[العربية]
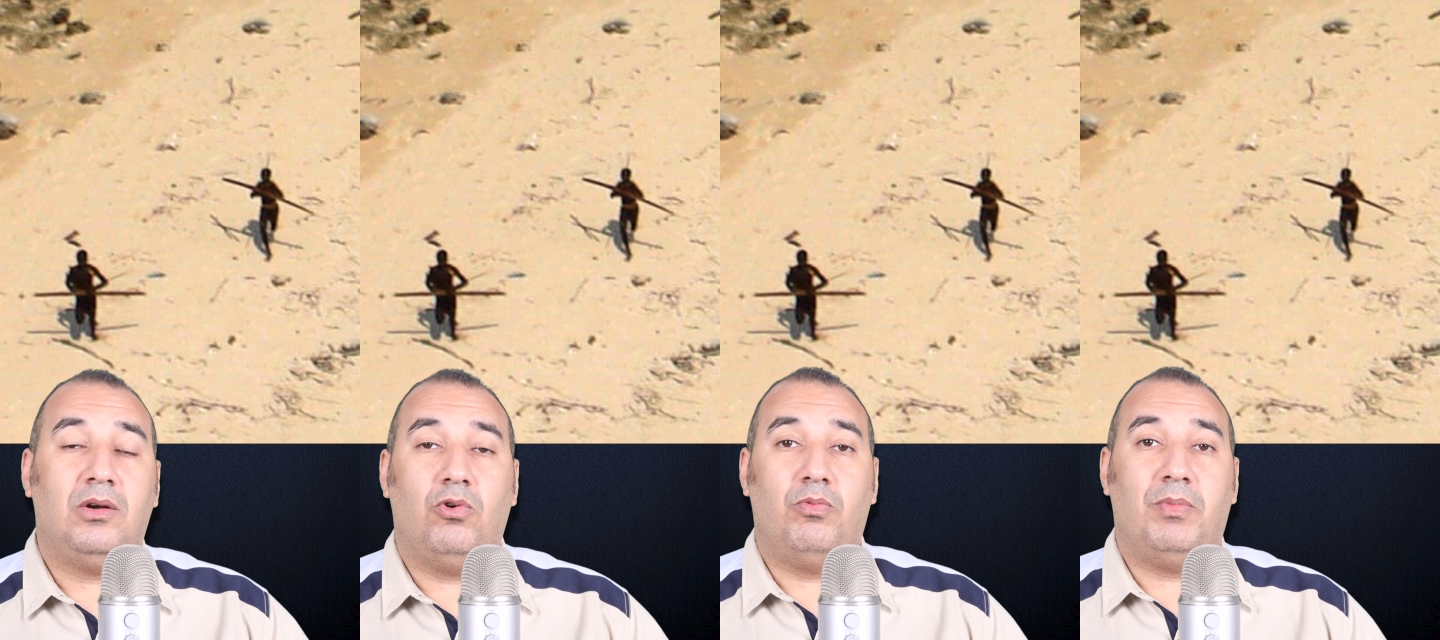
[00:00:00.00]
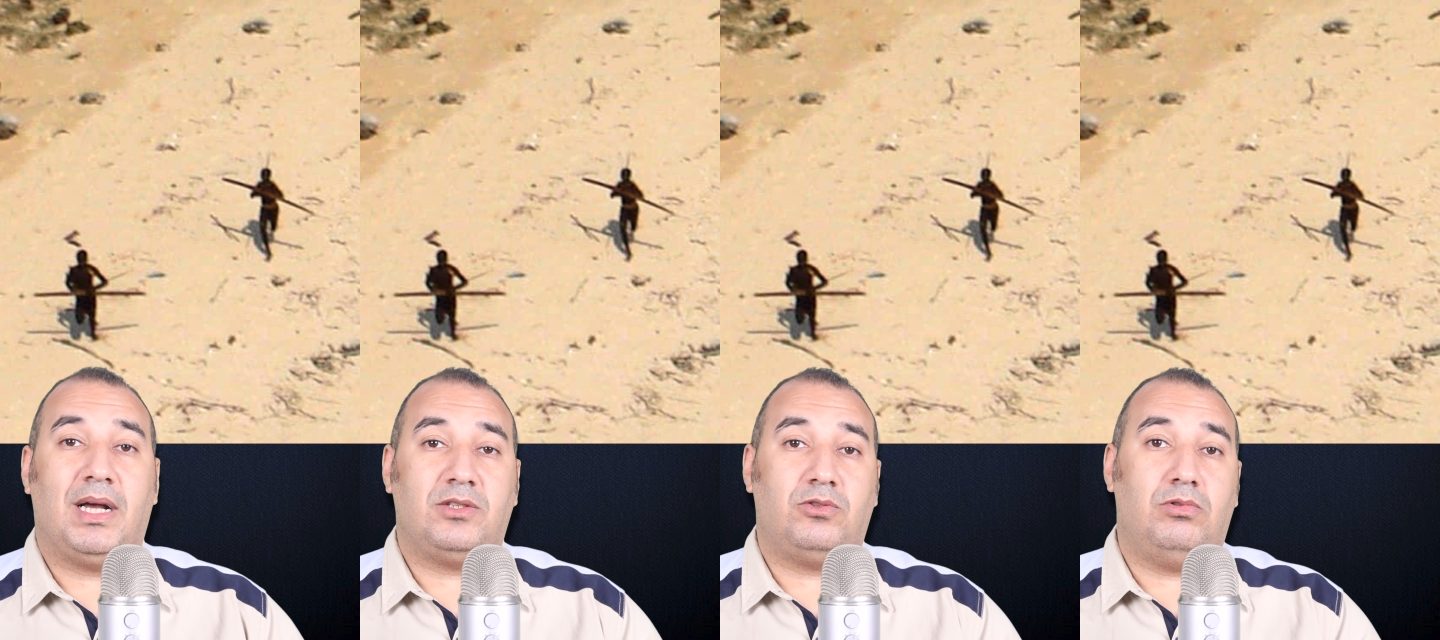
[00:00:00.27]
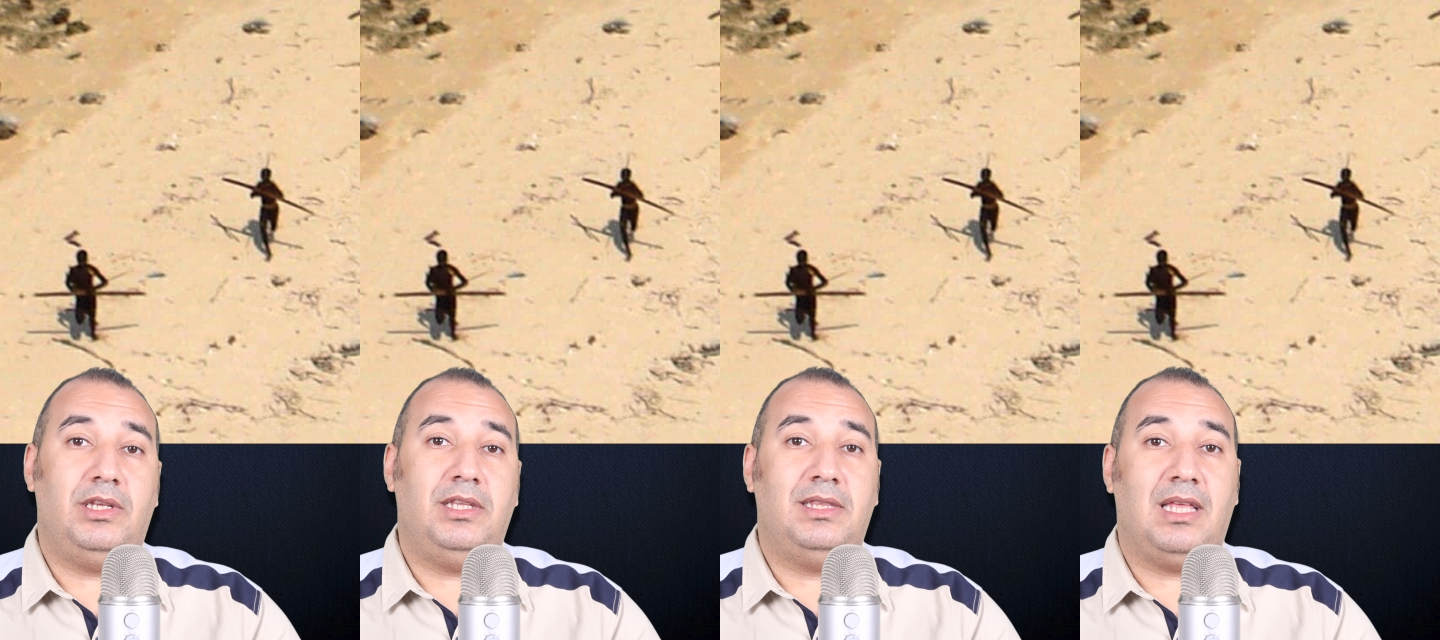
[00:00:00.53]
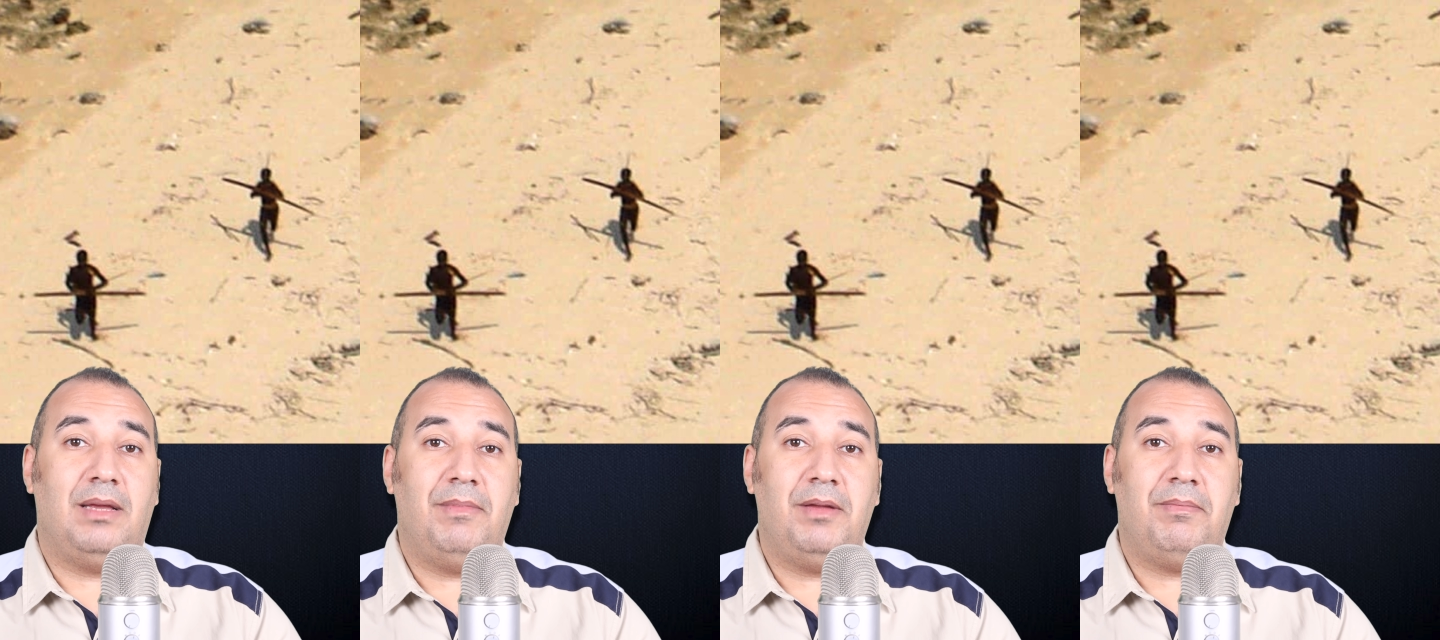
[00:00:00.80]
ومعزولين
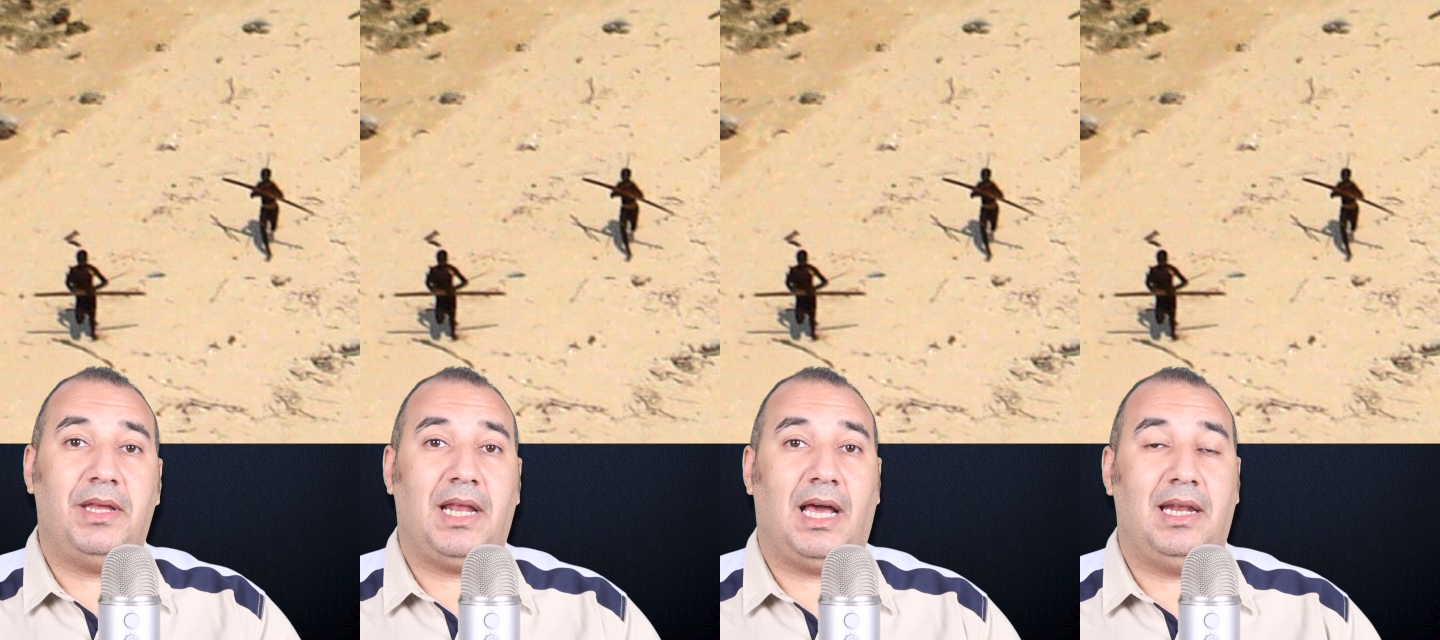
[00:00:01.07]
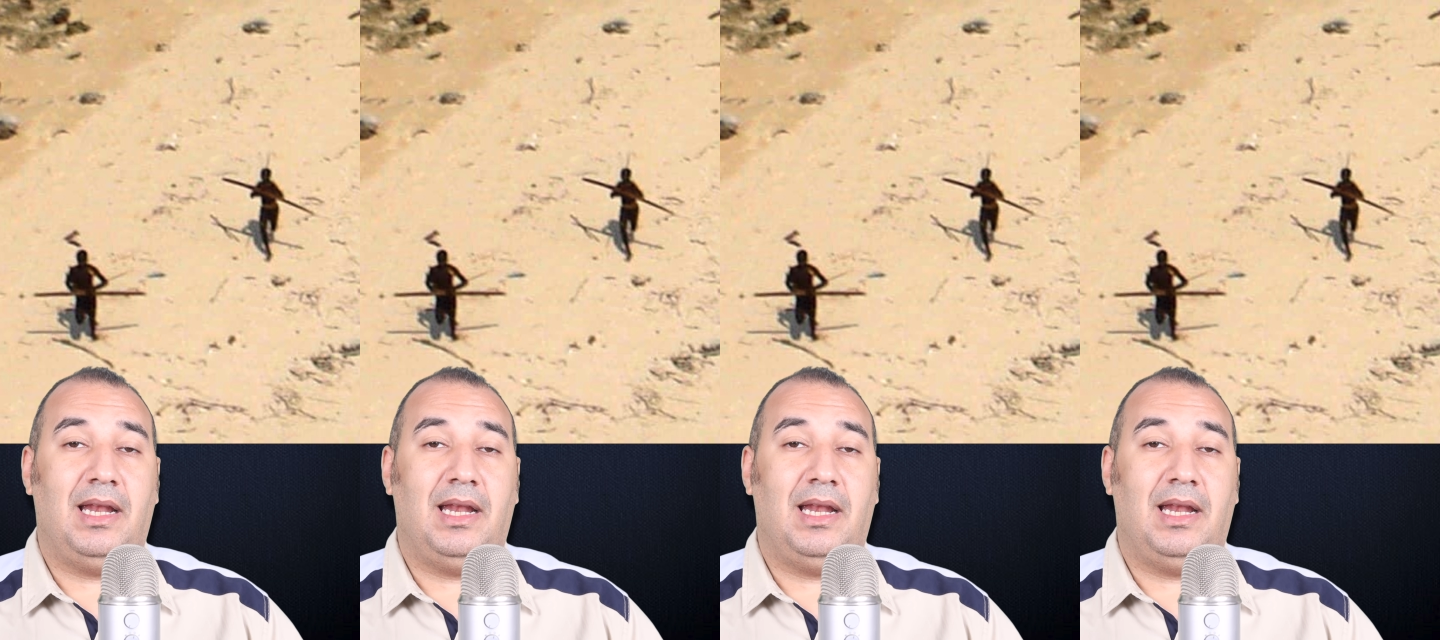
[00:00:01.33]
تماما عن